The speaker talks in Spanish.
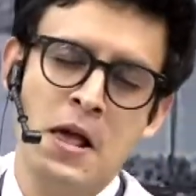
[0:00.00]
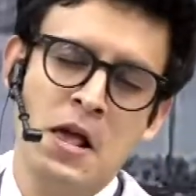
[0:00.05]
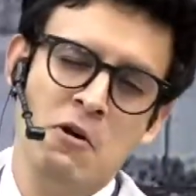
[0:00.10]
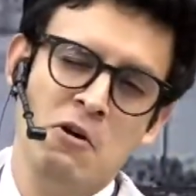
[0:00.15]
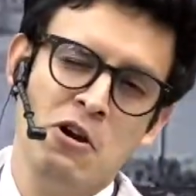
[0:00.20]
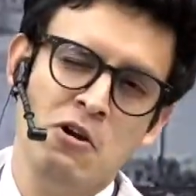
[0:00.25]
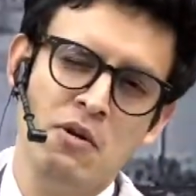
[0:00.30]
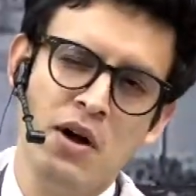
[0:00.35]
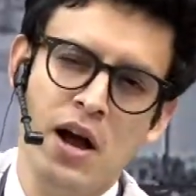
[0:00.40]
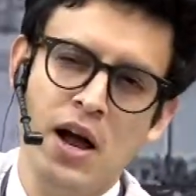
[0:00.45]

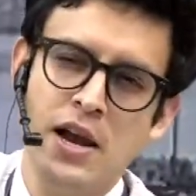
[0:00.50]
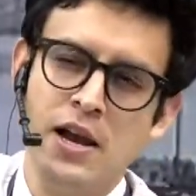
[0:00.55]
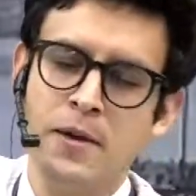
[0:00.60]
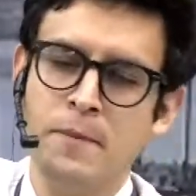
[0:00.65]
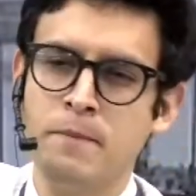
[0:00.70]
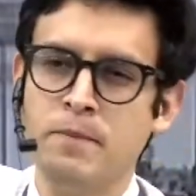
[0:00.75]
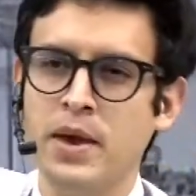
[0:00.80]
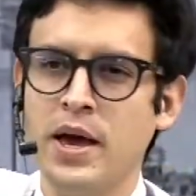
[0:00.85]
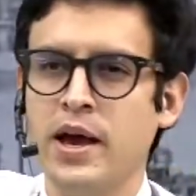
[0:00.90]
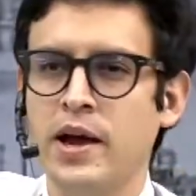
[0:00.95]
lo van a
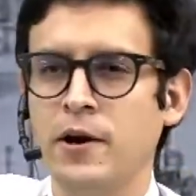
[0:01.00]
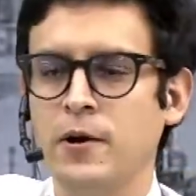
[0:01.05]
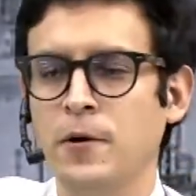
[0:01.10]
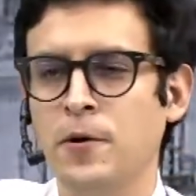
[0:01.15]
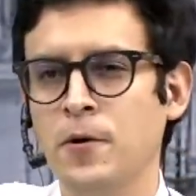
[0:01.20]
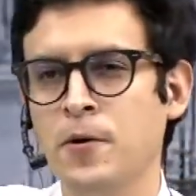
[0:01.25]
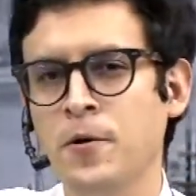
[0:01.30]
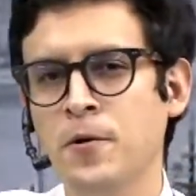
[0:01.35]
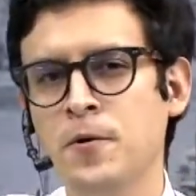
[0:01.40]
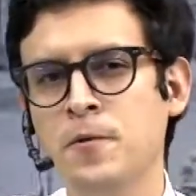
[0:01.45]
limpiar,
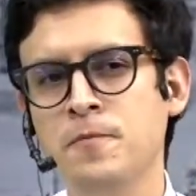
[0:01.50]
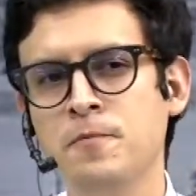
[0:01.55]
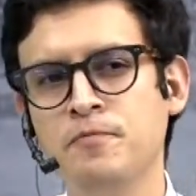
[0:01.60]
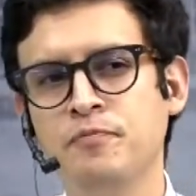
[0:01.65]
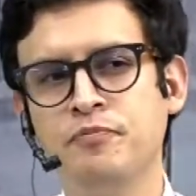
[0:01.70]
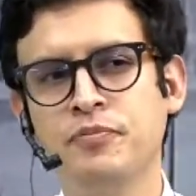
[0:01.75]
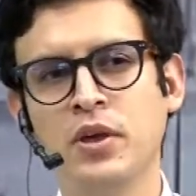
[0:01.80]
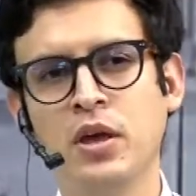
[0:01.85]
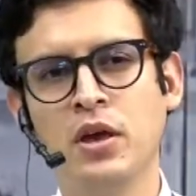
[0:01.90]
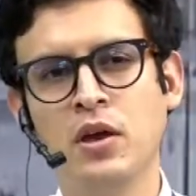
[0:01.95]
¿no?
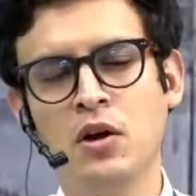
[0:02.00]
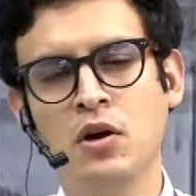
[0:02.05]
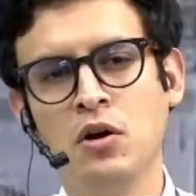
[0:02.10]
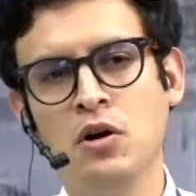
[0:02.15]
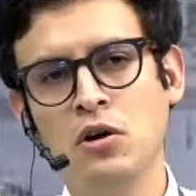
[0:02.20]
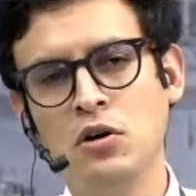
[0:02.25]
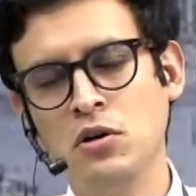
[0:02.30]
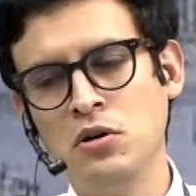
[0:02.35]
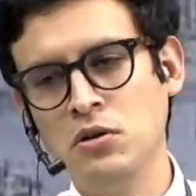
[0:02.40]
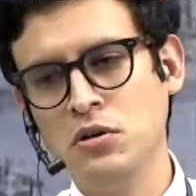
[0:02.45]

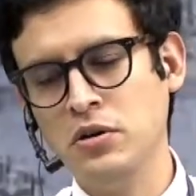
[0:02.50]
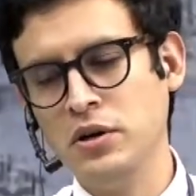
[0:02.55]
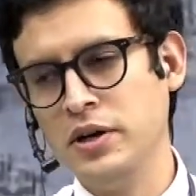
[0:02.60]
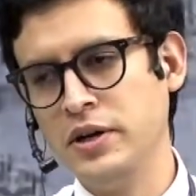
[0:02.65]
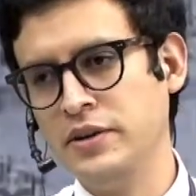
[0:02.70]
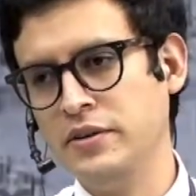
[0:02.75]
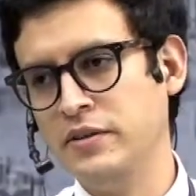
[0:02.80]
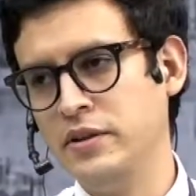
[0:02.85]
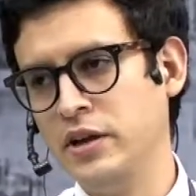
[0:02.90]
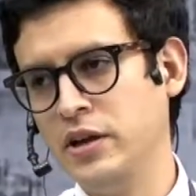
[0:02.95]
O
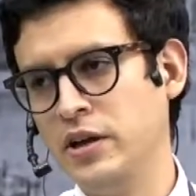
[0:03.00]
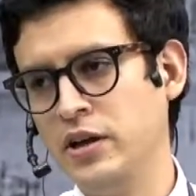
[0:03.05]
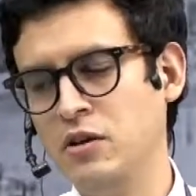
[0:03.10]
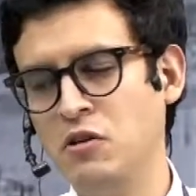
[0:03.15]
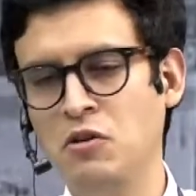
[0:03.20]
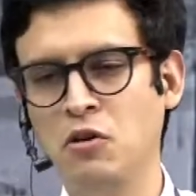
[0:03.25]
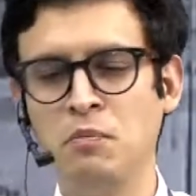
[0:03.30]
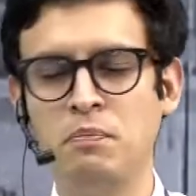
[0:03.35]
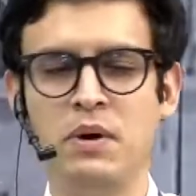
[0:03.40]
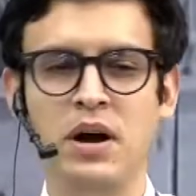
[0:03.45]
este,
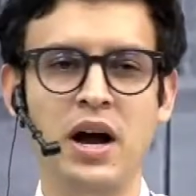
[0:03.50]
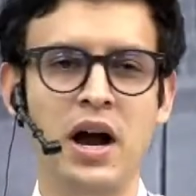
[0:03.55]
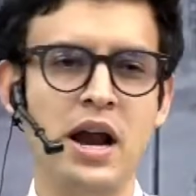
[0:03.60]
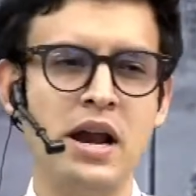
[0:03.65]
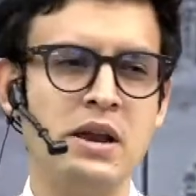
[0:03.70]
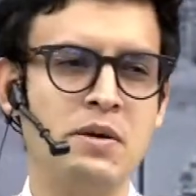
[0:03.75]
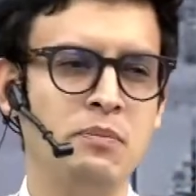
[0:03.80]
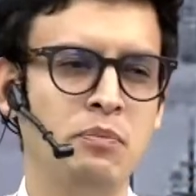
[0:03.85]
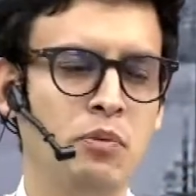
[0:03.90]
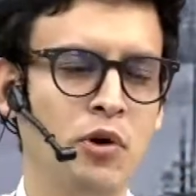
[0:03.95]
no
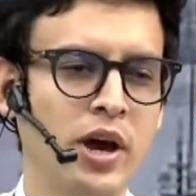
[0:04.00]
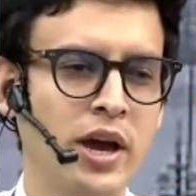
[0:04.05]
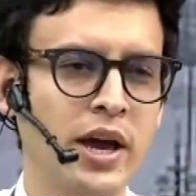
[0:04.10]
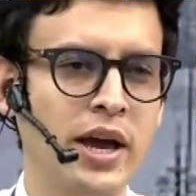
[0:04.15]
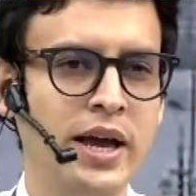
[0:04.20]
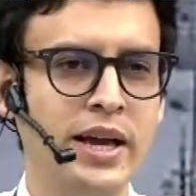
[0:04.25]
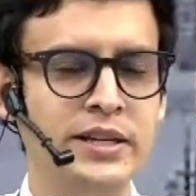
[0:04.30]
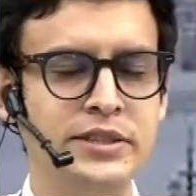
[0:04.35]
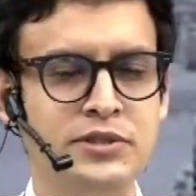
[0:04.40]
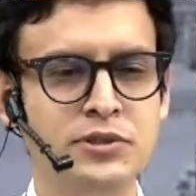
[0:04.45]
pagar
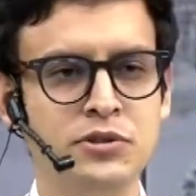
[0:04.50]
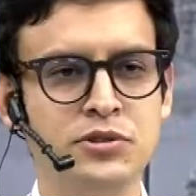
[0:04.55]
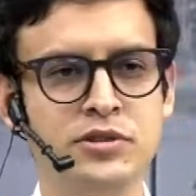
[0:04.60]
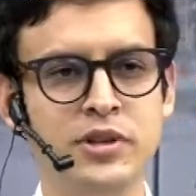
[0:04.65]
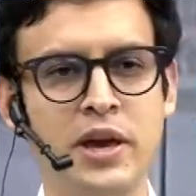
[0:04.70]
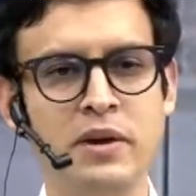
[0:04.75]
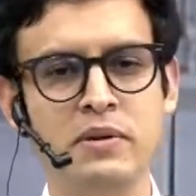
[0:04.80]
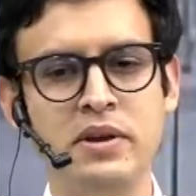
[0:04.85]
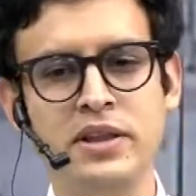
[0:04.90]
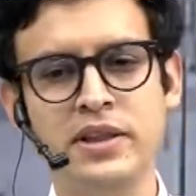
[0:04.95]
impuestos,
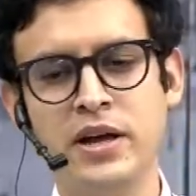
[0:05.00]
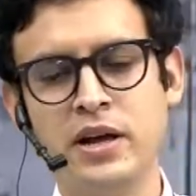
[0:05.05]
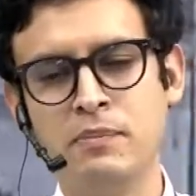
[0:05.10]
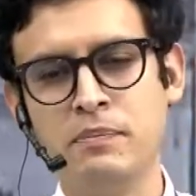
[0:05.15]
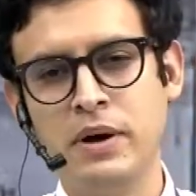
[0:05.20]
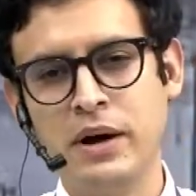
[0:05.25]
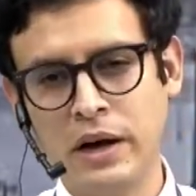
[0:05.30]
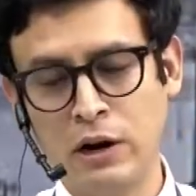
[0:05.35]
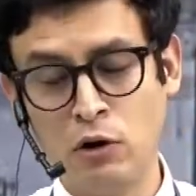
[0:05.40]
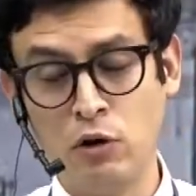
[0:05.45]
evitar
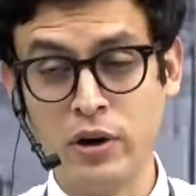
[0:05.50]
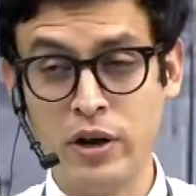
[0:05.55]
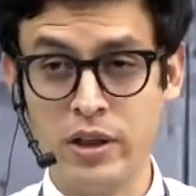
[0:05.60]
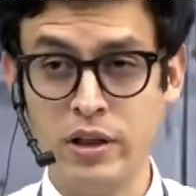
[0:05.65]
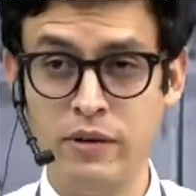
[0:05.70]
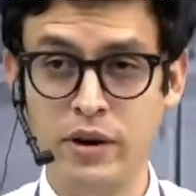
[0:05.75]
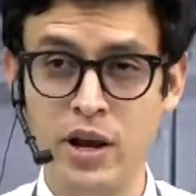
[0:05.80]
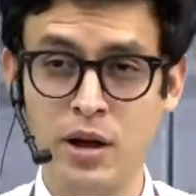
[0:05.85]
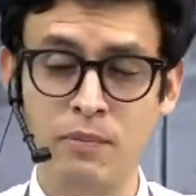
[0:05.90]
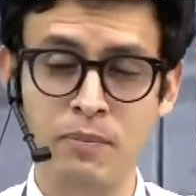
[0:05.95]
pagar lo que
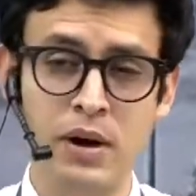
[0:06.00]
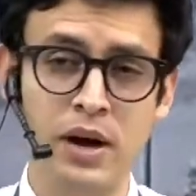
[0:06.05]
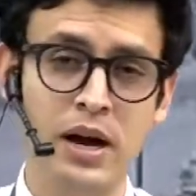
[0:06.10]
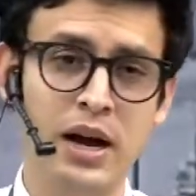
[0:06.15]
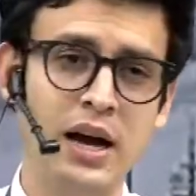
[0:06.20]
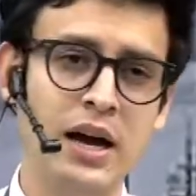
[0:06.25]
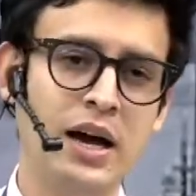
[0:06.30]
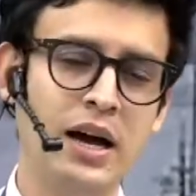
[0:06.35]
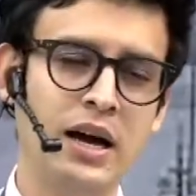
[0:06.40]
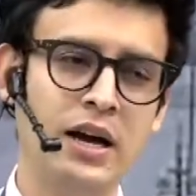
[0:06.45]
deberías
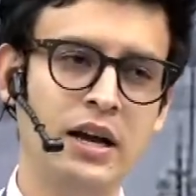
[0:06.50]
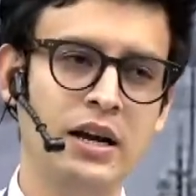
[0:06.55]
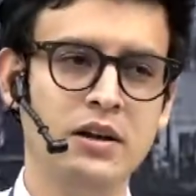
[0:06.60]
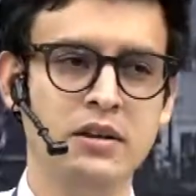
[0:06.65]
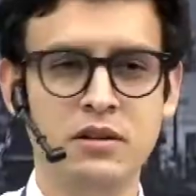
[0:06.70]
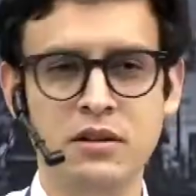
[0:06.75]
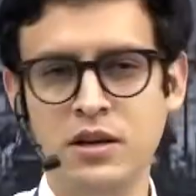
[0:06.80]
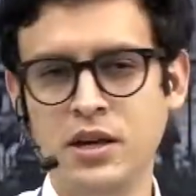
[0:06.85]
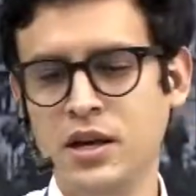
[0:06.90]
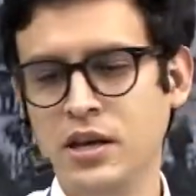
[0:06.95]
pagar,
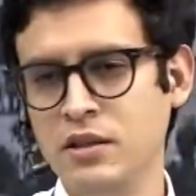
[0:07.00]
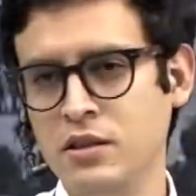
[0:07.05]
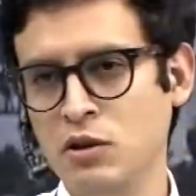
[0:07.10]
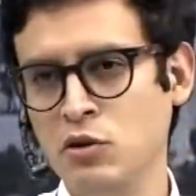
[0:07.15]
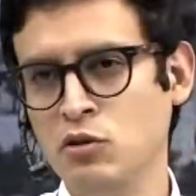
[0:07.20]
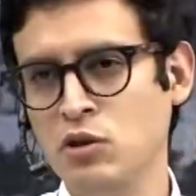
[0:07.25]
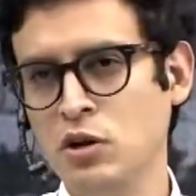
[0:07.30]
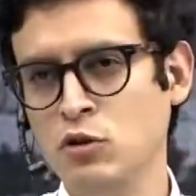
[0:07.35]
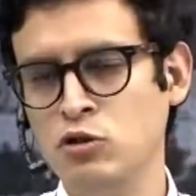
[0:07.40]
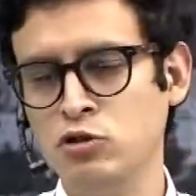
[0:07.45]

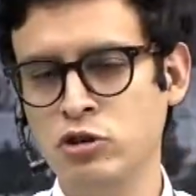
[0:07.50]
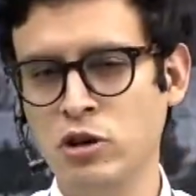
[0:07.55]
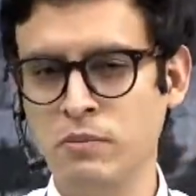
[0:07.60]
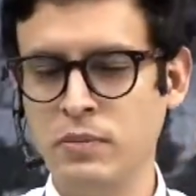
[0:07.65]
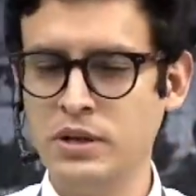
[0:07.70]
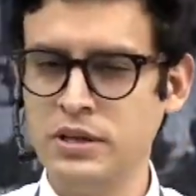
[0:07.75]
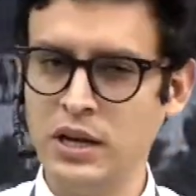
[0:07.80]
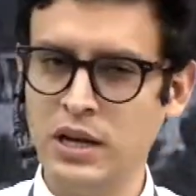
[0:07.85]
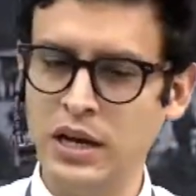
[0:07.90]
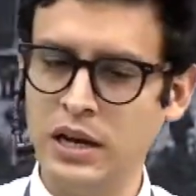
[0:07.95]
otra cosa
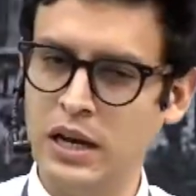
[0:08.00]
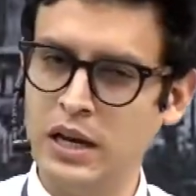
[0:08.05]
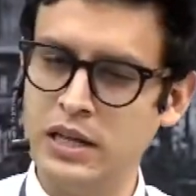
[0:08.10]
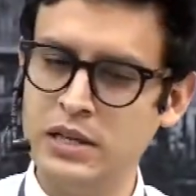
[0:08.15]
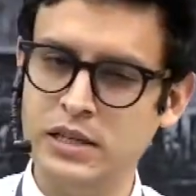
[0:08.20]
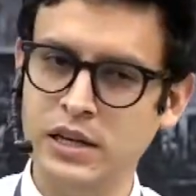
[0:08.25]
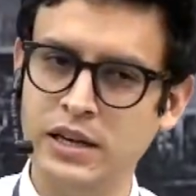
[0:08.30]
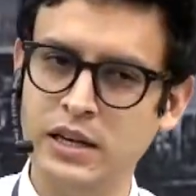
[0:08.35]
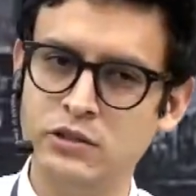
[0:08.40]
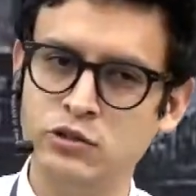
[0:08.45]
más a la que le
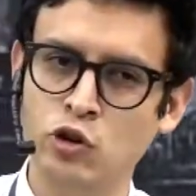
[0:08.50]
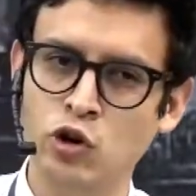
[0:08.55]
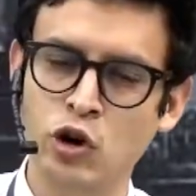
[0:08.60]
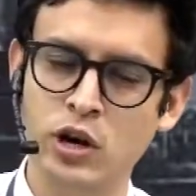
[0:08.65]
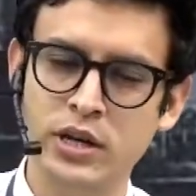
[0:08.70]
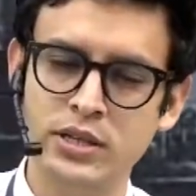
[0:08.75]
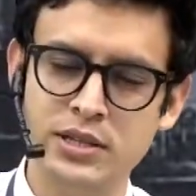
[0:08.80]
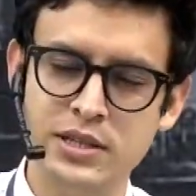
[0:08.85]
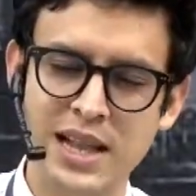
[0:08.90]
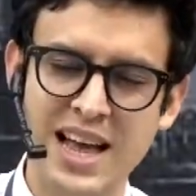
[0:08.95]
dice que eso
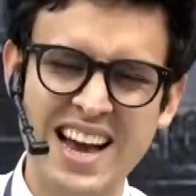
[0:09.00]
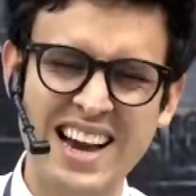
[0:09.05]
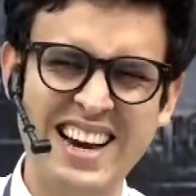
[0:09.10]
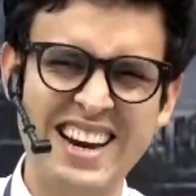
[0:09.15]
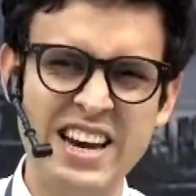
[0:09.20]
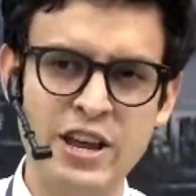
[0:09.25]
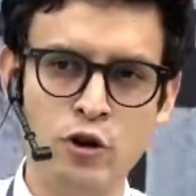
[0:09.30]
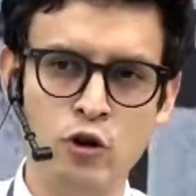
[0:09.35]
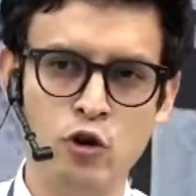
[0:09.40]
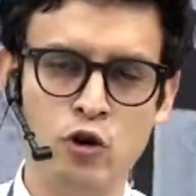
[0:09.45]
es la
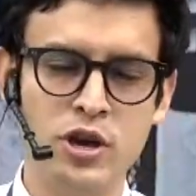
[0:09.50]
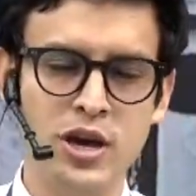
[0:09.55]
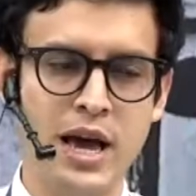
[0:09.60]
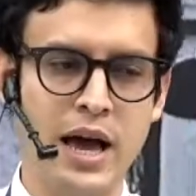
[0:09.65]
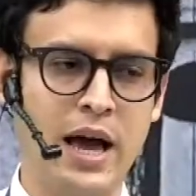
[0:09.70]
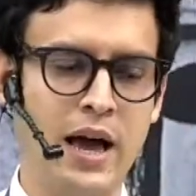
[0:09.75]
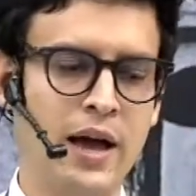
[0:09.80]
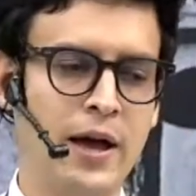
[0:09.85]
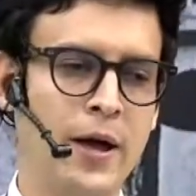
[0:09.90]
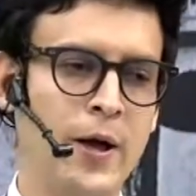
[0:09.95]

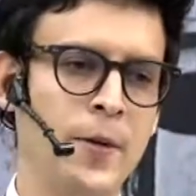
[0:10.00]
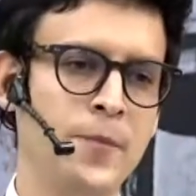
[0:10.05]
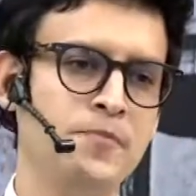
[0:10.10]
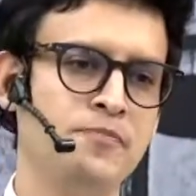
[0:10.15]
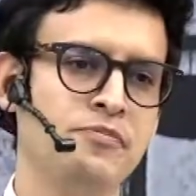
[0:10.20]
criollada.